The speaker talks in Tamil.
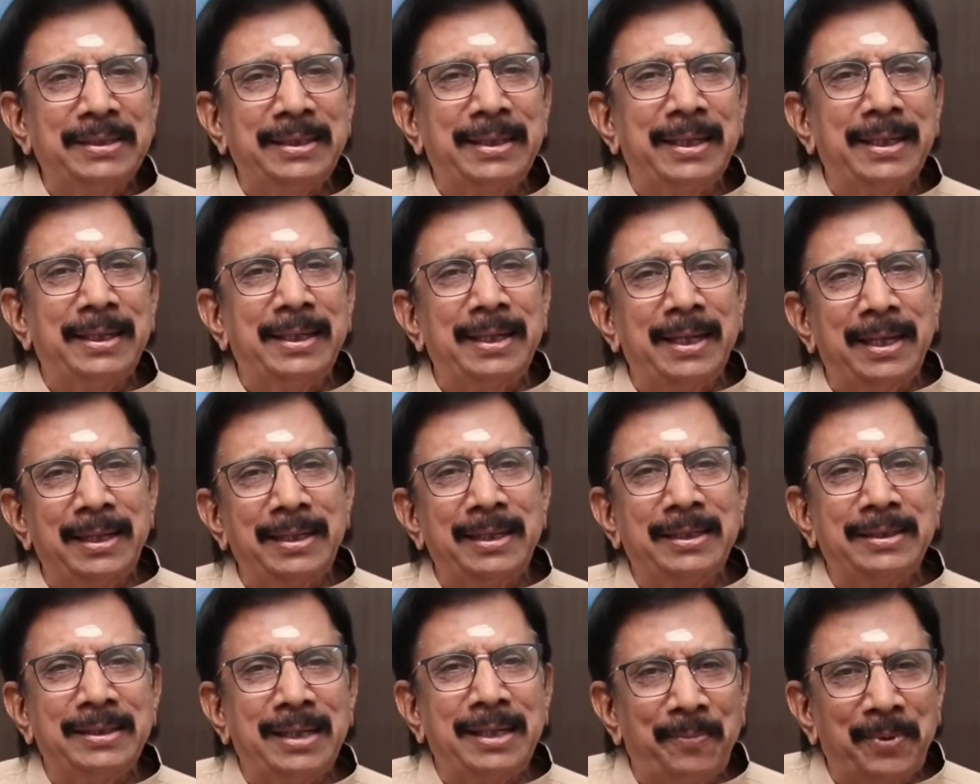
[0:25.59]
கேட்டார்
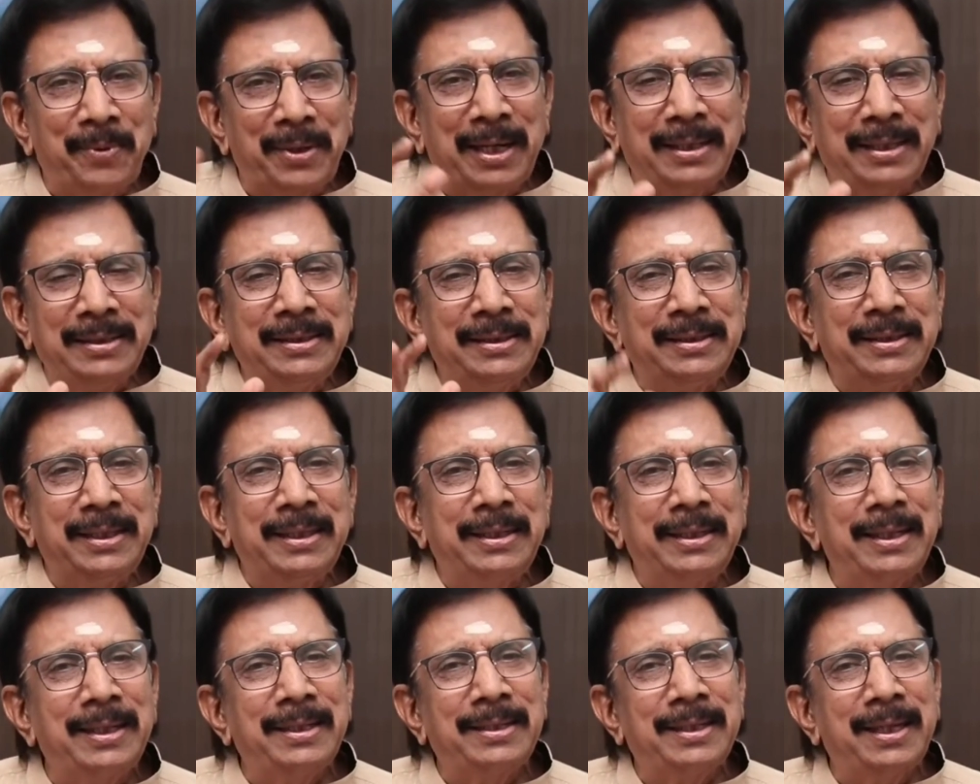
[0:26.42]
அதுக்கப்புறம் அஜித்தை
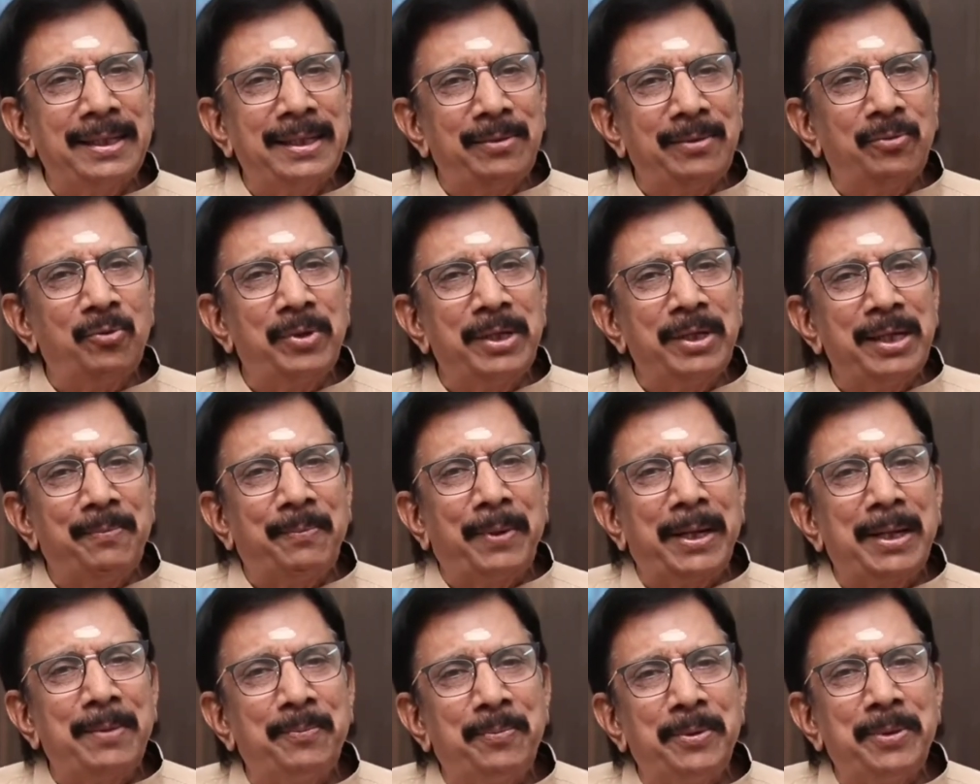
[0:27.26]
கேட்டார் இவங்களுடைய
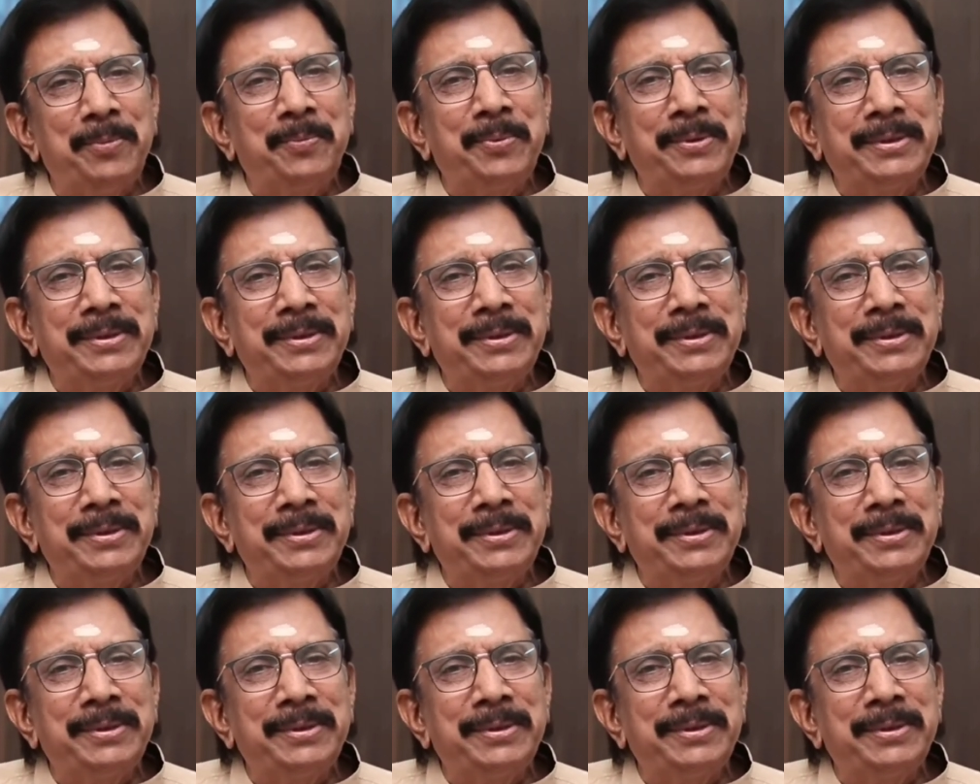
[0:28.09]
படப்பிடிப்பு